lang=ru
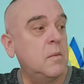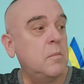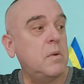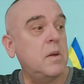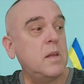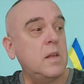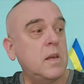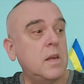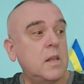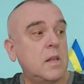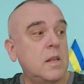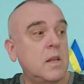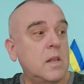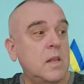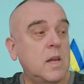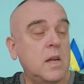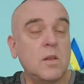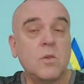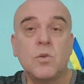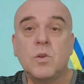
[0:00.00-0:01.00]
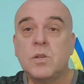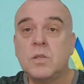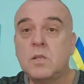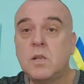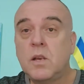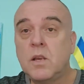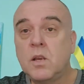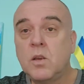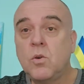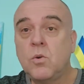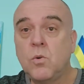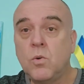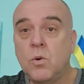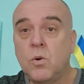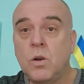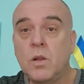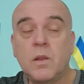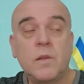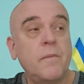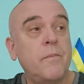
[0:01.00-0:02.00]
Понятно, да? То есть
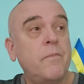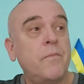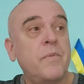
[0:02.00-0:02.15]
легион,